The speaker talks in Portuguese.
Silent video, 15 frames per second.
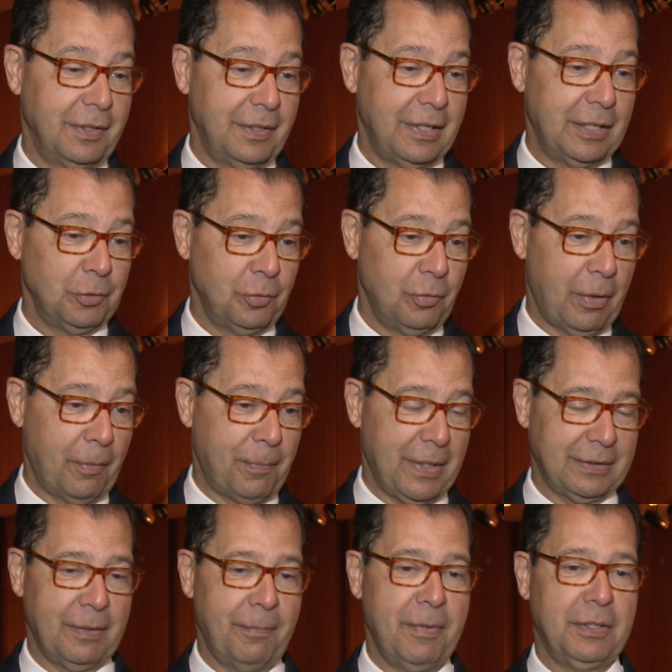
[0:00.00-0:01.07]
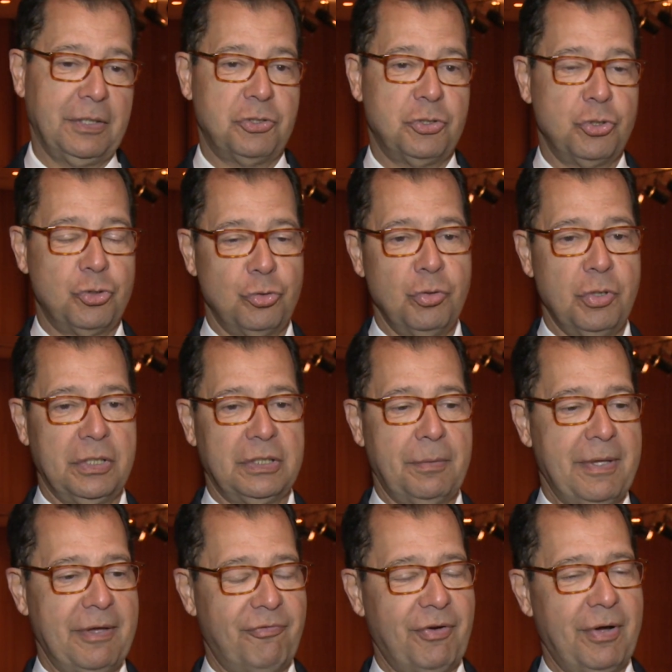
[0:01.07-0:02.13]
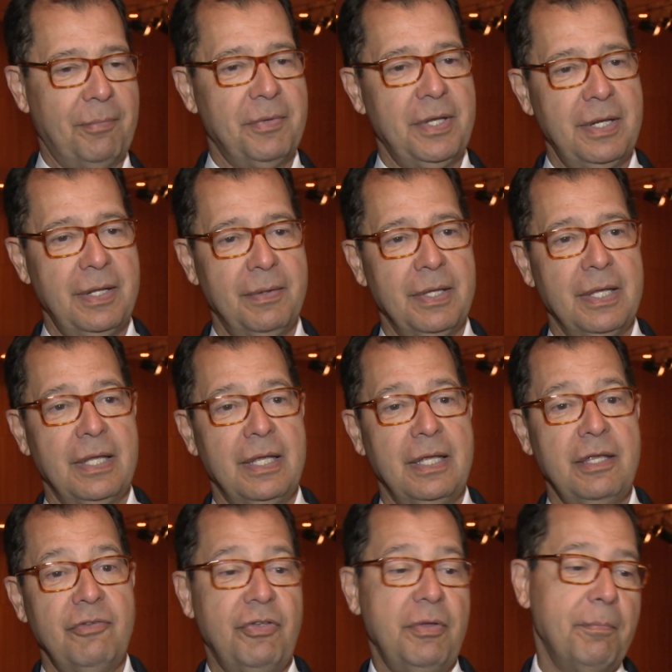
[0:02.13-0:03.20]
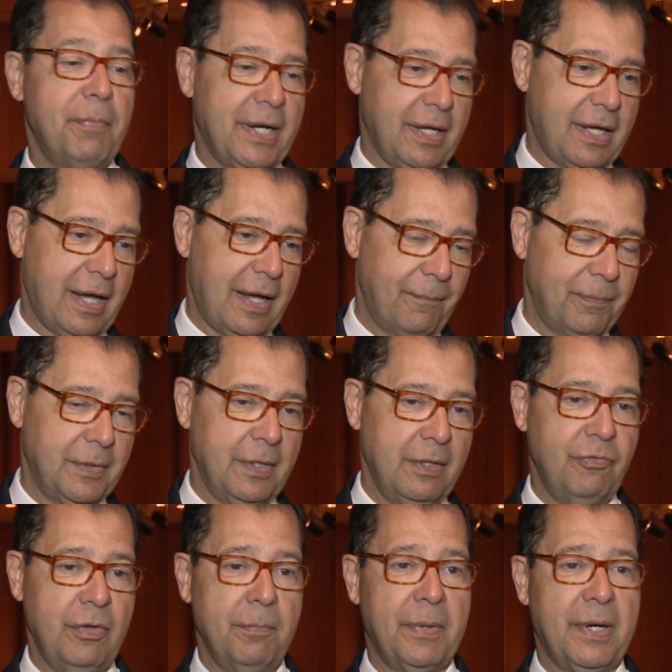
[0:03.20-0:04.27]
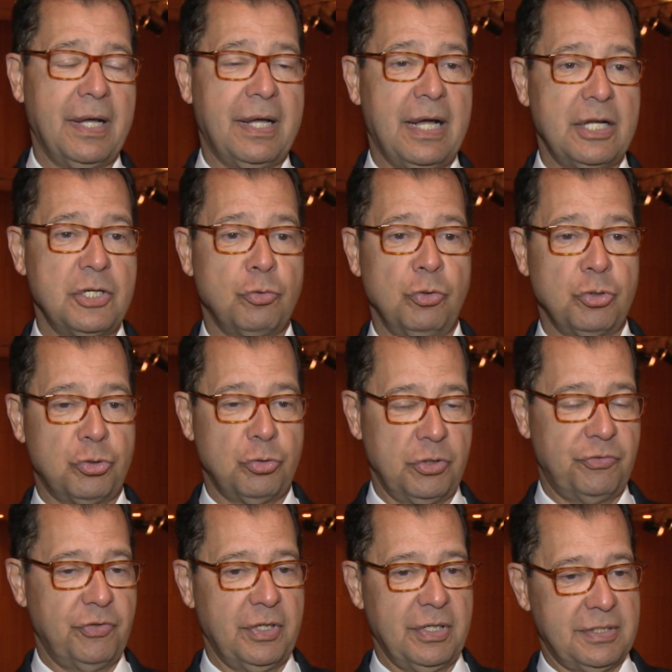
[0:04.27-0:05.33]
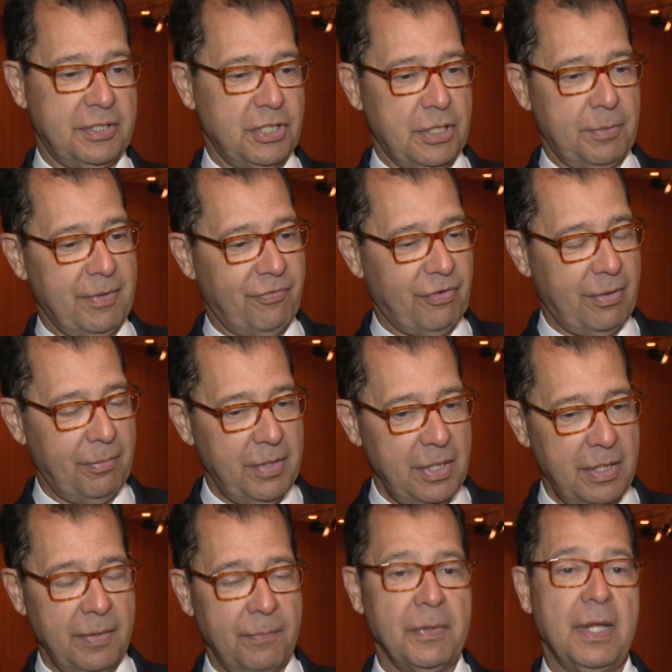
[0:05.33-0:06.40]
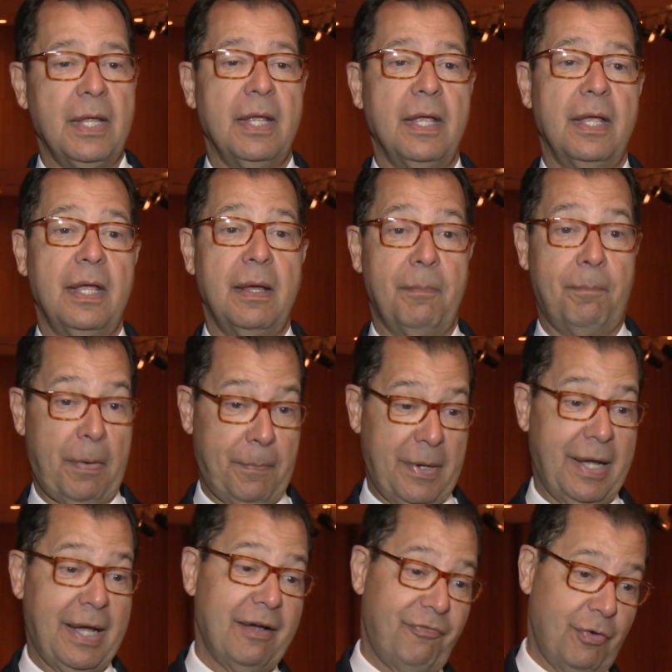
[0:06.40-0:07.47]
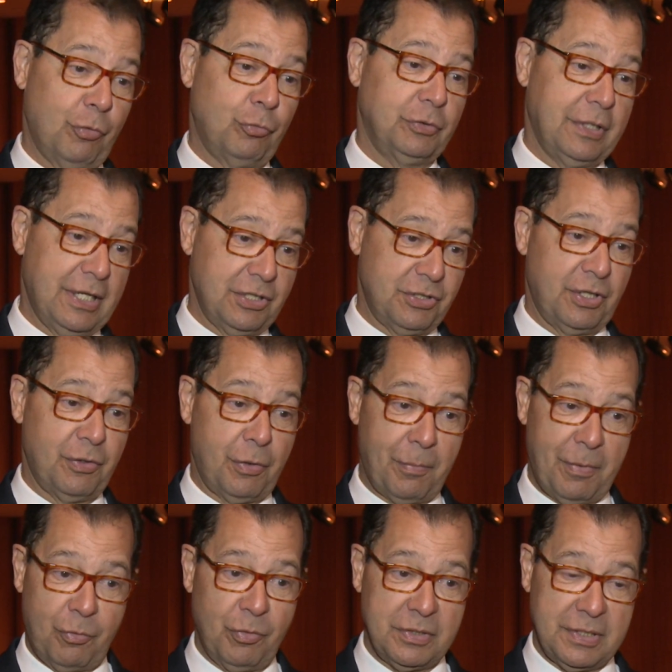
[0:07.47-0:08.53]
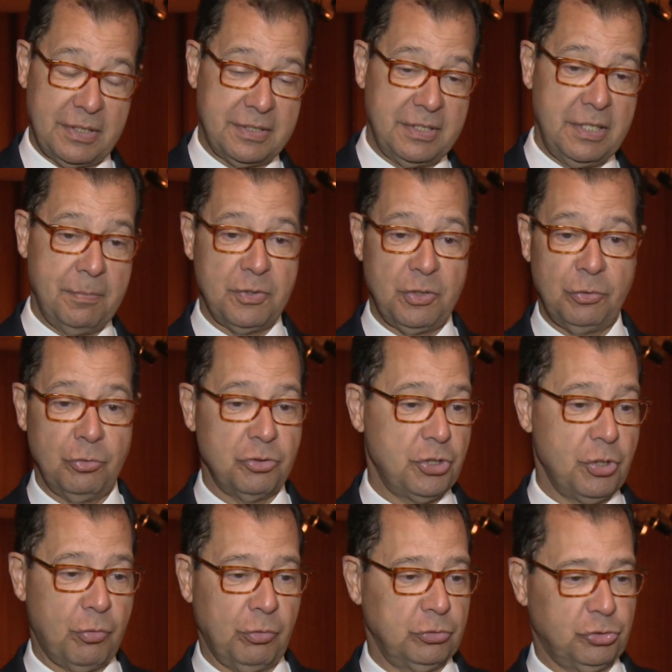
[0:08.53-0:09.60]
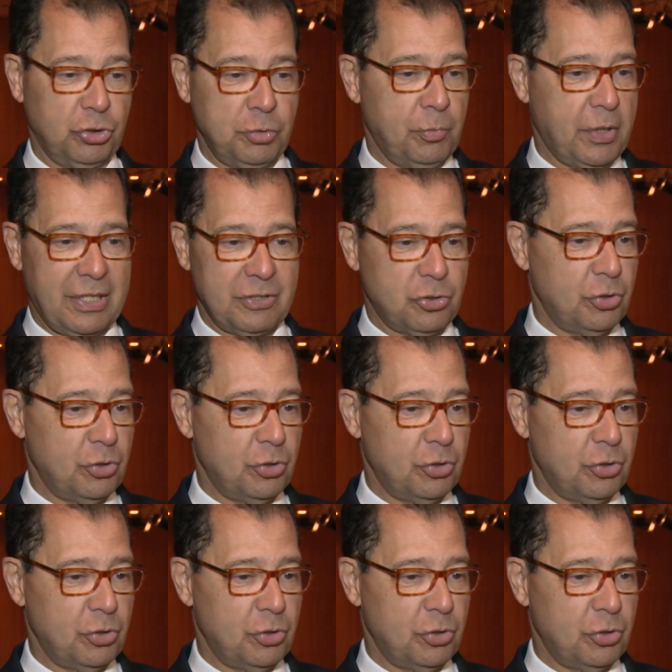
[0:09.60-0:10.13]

lá no apartamento da Tijuca, da minha família, e vim para cá. E vim para cá, as condições financeiras da minha família, é, para pagar a faculdade já não era é uma coisa simples, eu não tinha condições de morar